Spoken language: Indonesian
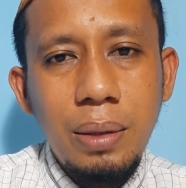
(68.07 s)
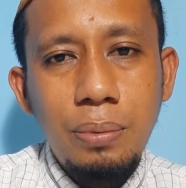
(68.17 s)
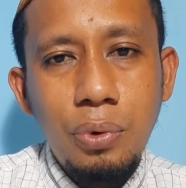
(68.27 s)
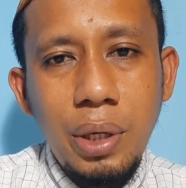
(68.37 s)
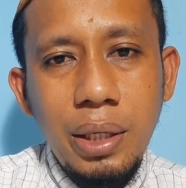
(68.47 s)

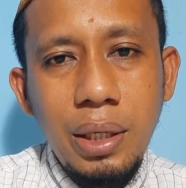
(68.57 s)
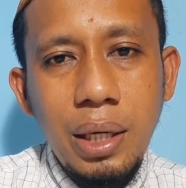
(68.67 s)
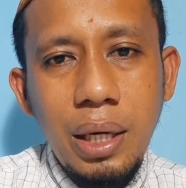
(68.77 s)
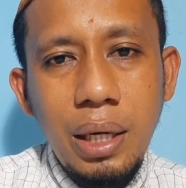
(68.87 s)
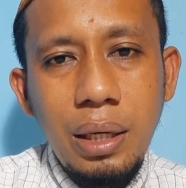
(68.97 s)

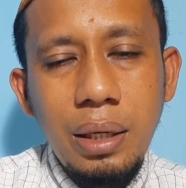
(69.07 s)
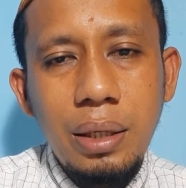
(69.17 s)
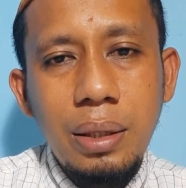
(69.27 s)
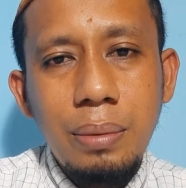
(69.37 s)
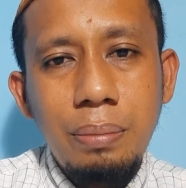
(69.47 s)
Bukanlah
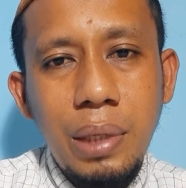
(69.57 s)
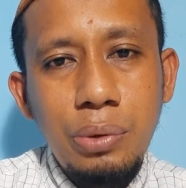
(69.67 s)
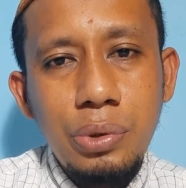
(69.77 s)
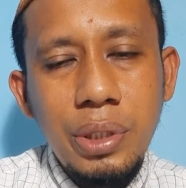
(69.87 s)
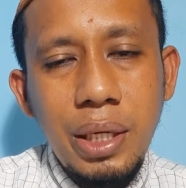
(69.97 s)

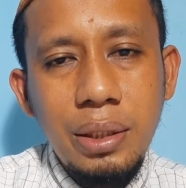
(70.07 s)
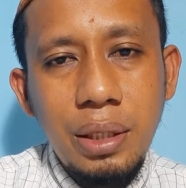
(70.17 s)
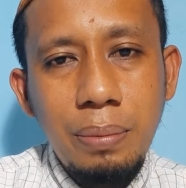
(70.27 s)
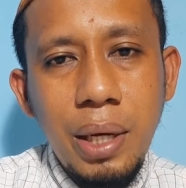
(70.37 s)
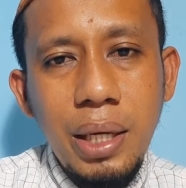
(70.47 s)
manusia yang
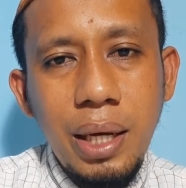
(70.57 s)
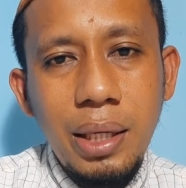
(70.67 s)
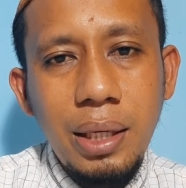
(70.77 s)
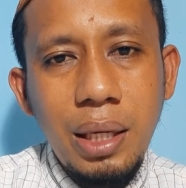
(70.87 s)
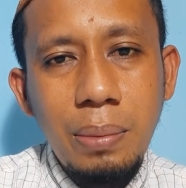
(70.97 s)
terbaik
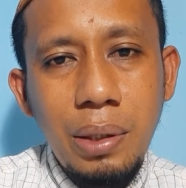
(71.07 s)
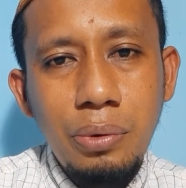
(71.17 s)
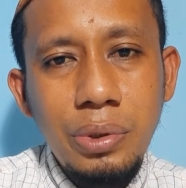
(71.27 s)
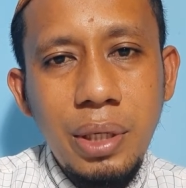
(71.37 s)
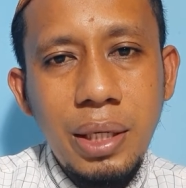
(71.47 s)
adalah
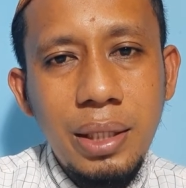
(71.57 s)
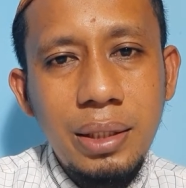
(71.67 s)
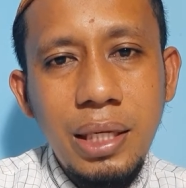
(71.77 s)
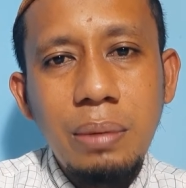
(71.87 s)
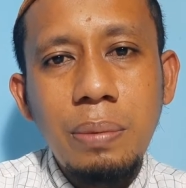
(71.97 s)
manusia yang
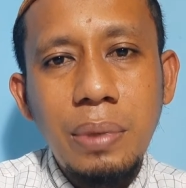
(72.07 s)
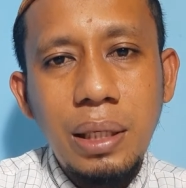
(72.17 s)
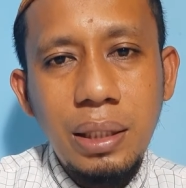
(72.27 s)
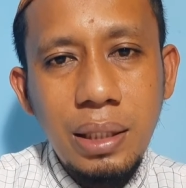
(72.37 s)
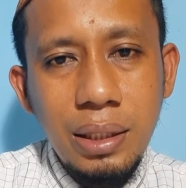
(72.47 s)
tidak
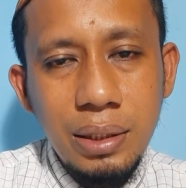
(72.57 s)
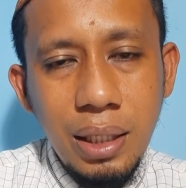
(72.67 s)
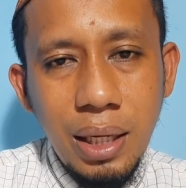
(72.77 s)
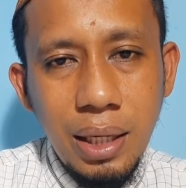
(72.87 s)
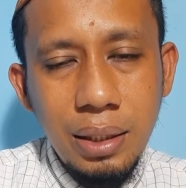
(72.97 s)
memiliki
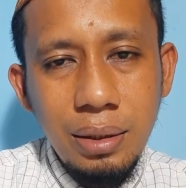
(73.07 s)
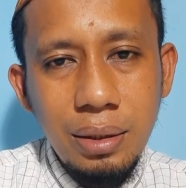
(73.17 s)
kesalahan